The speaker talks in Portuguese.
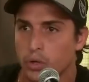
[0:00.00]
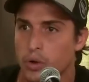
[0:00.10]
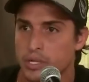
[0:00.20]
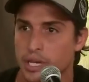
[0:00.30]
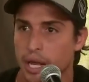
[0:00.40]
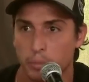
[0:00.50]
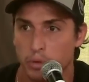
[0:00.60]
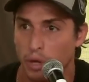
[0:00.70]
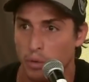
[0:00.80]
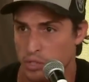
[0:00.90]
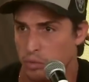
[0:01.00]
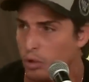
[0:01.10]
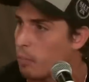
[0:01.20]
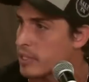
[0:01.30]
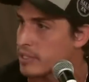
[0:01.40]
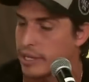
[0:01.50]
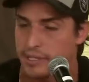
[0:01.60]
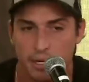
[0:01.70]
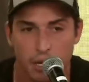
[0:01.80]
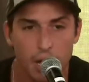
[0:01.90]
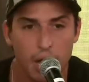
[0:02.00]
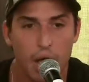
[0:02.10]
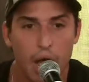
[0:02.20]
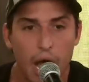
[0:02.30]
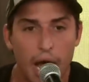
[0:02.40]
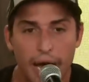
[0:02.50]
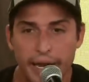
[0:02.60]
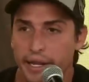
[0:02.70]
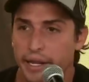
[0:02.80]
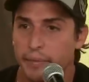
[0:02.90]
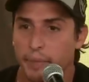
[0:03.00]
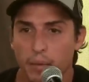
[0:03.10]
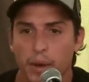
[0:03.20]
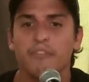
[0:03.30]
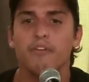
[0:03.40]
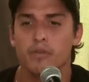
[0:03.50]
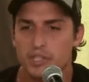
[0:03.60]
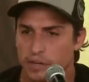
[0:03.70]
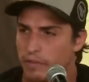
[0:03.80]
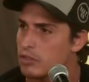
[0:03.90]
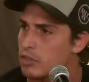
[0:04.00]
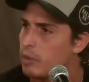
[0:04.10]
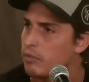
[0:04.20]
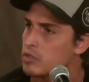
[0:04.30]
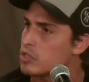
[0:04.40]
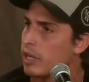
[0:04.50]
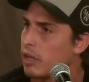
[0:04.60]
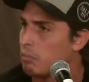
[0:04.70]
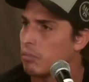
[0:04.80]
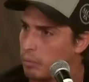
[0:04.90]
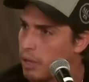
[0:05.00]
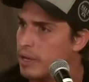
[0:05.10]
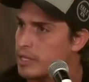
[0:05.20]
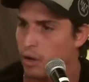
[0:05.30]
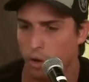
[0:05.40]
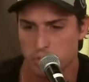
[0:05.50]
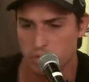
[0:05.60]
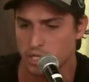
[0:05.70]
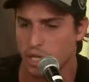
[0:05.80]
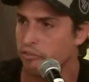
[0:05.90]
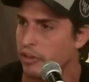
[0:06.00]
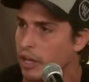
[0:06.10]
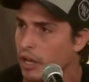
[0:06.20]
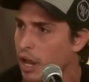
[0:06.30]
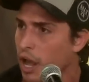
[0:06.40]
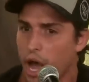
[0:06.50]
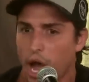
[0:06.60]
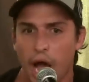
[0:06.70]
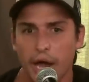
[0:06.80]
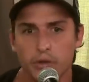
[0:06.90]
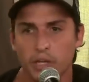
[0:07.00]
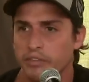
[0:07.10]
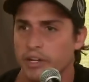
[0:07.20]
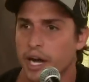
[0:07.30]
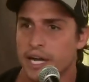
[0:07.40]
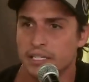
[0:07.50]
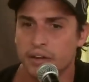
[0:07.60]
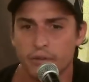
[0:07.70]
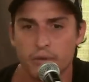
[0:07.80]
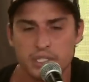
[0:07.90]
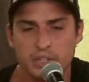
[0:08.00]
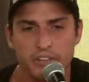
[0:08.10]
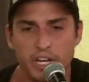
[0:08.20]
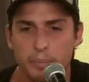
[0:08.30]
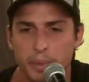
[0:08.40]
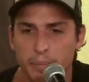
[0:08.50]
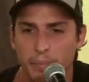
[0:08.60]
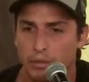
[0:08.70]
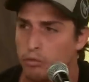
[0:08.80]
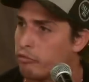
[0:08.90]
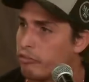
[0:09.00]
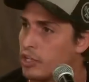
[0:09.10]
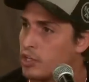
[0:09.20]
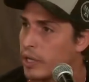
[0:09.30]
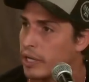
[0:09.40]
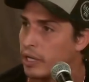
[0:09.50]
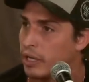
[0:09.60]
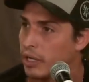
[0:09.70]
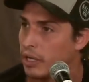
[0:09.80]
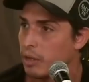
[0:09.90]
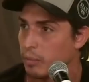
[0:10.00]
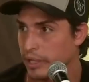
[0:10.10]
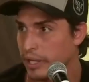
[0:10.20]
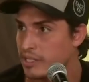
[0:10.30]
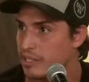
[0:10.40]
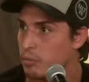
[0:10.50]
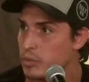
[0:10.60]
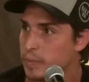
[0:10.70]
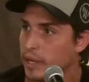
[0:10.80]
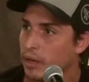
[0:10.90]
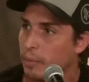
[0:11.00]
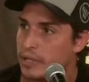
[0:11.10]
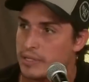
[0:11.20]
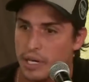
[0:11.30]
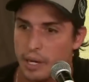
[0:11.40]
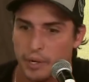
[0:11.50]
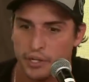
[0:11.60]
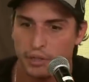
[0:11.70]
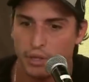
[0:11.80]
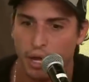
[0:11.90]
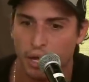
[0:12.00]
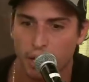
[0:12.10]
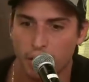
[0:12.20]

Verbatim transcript: Muito. de coisa, né? Muita coisa, eu não tenho paciência. Aí minha cunhada falou: vou escrever sobre você. Beleza, ela começou a escrever. aí eu tava em casa, ela falou assim: Felipe, manda um vídeo aí. E eles estavam me esperando na pizzaria para jantar.